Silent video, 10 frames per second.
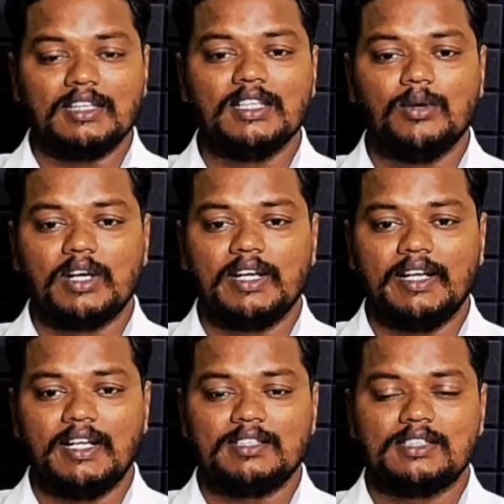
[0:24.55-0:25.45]
எந்த ஒரு
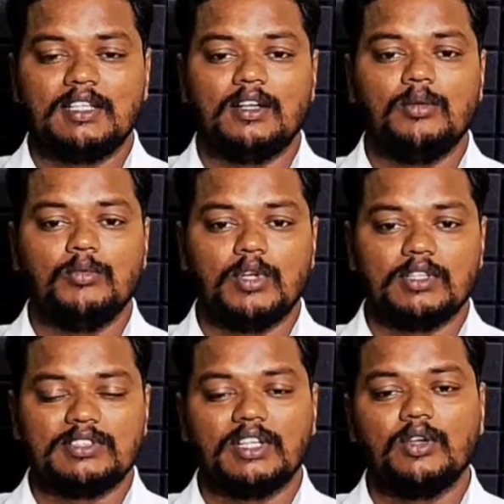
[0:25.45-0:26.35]
டீட்டெயில்ஸாக இருந்தாலும்
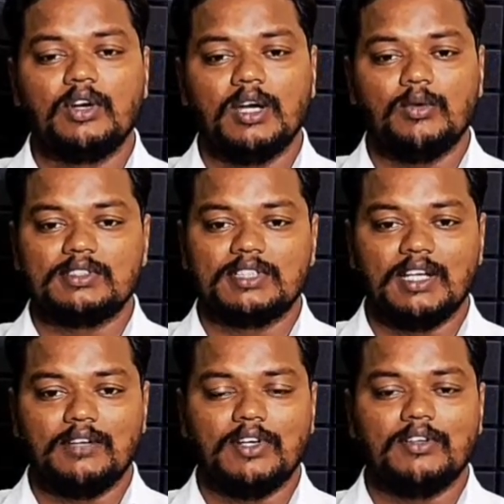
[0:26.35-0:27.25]
ஒரு செக்யூர்டாக ஒரு
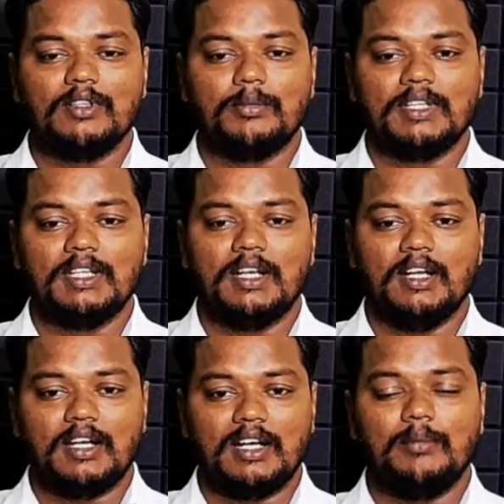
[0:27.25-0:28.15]
சேஃபாக வந்து
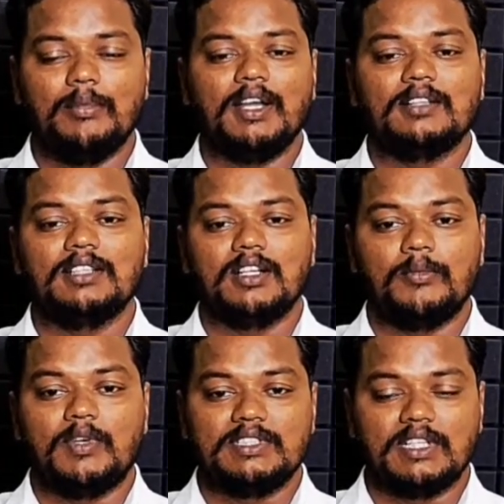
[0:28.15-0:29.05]
பார்த்தீங்கன்னா கண்டிப்பாக
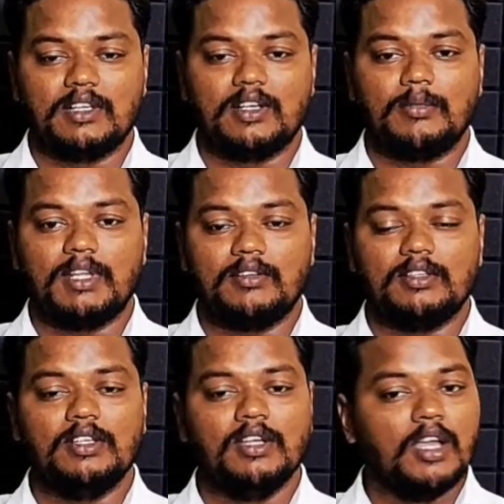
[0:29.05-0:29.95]
அரசாங்கம் வச்சிருக்கணும் அதை
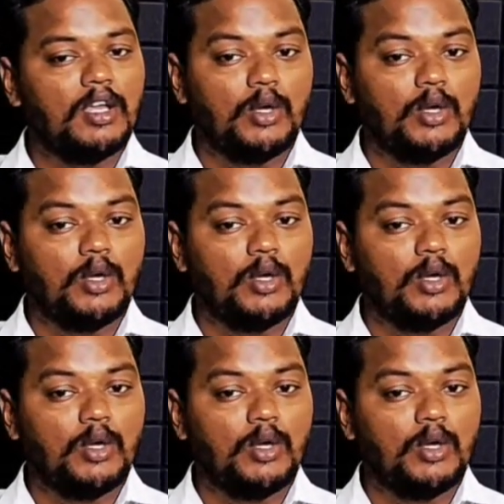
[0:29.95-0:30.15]
வந்து